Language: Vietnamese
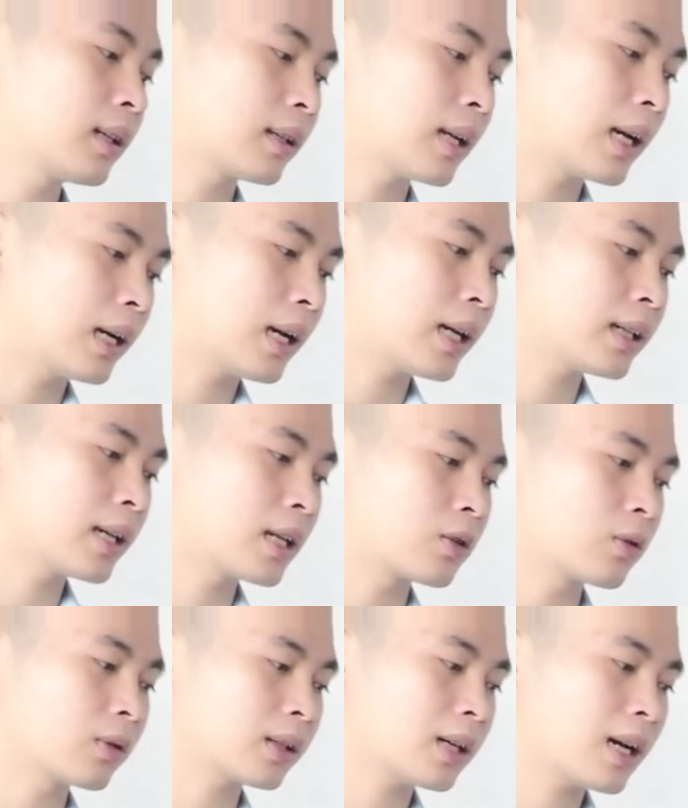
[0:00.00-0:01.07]
đẩy lên đẩy
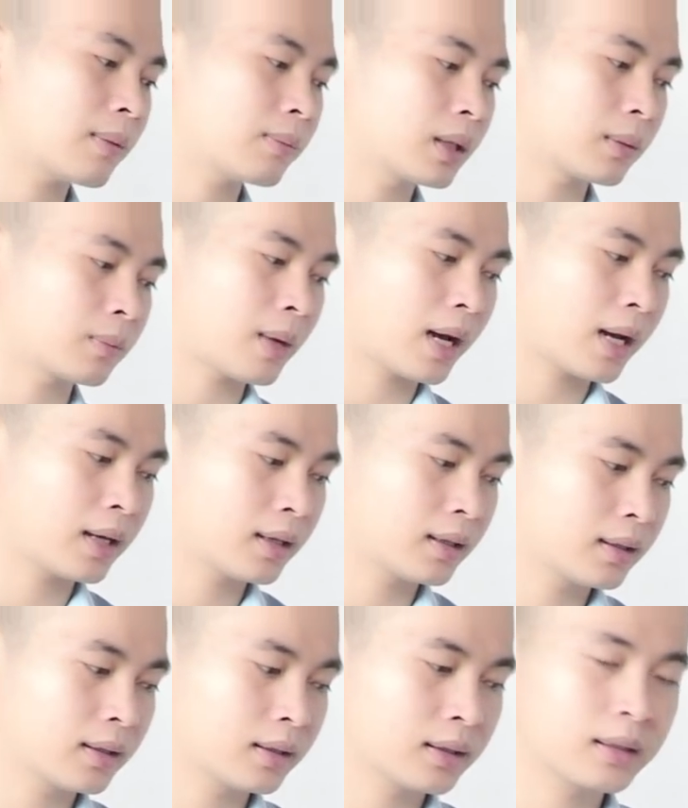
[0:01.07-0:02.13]
xuống rất là mượt mà
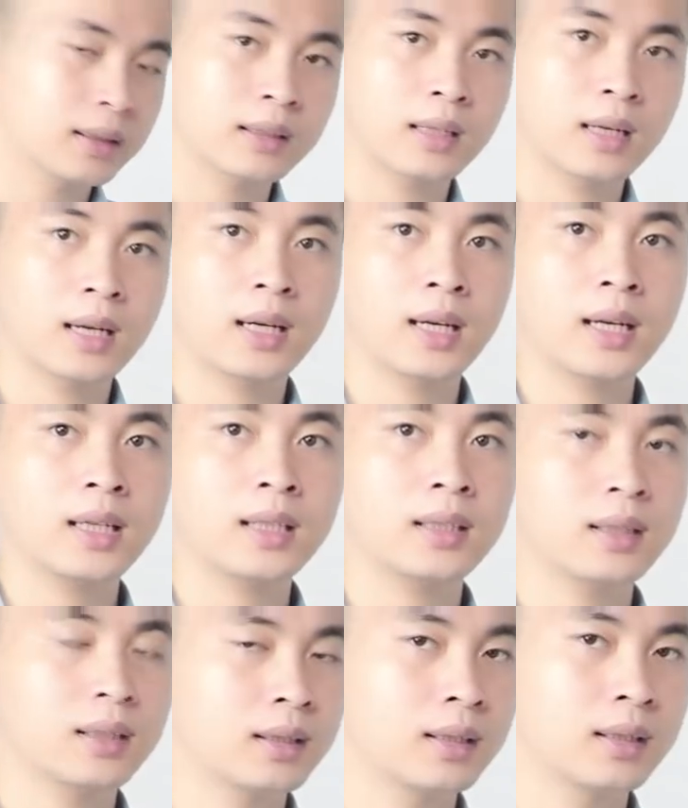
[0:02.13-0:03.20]
đấy
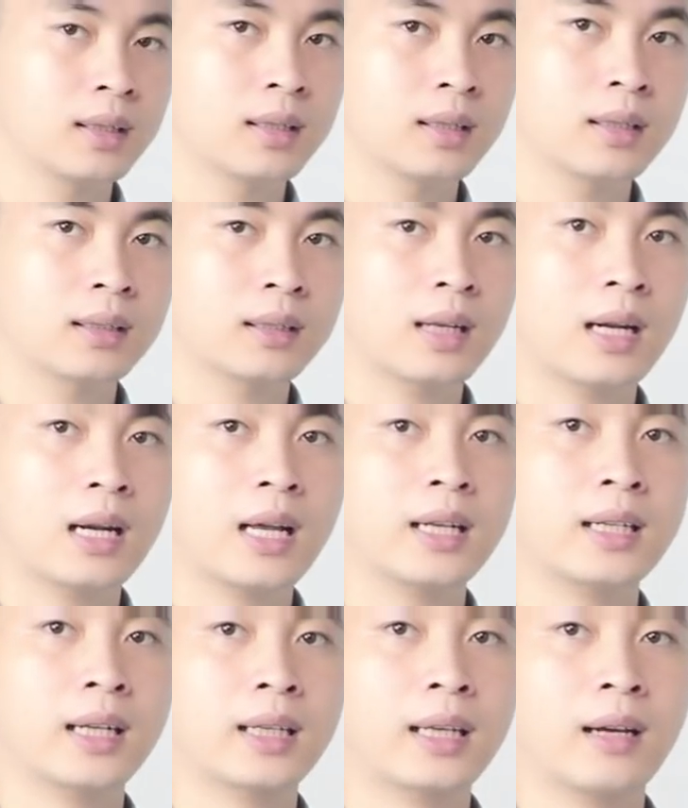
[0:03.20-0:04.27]
đẩy
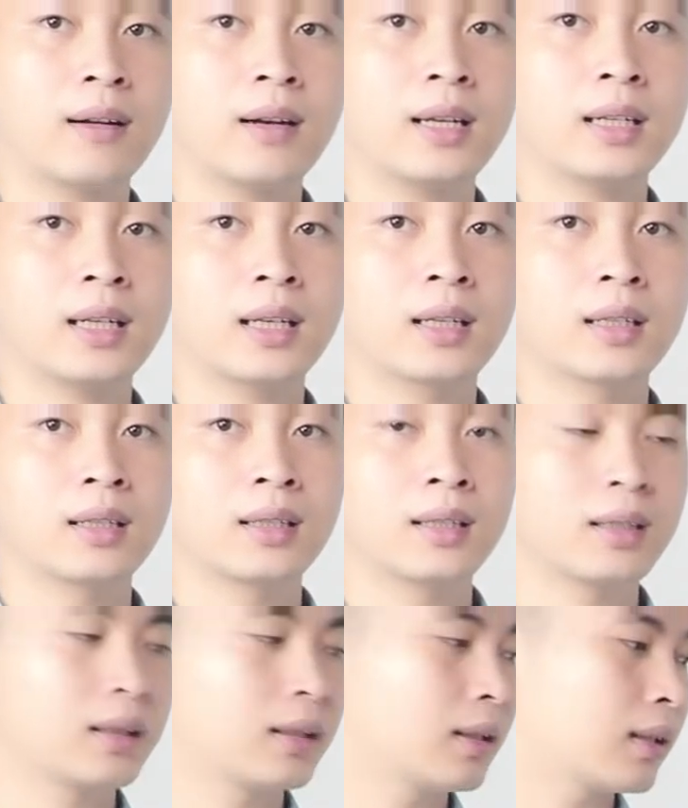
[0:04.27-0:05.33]
lên này kéo lên này
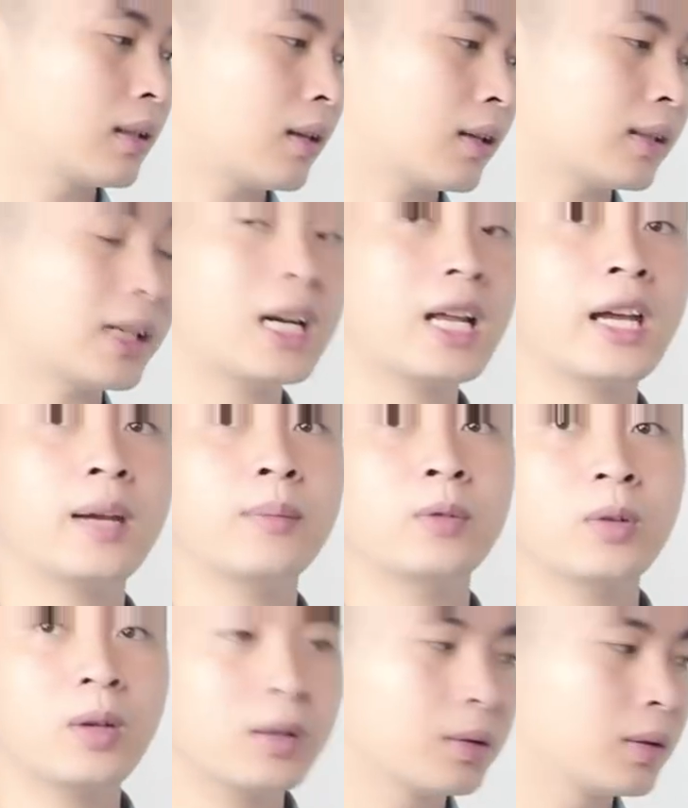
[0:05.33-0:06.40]
nó rất là êm
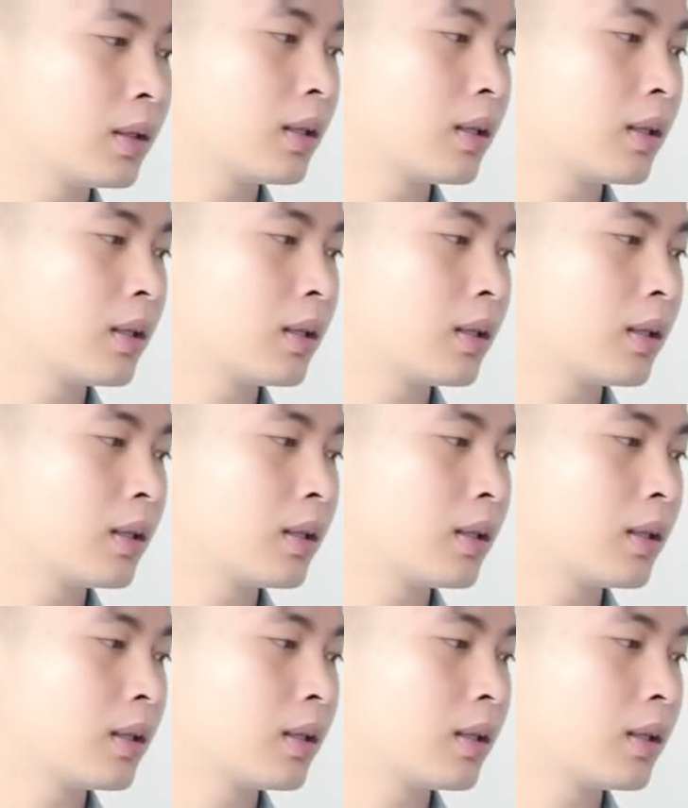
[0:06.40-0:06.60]
đúng không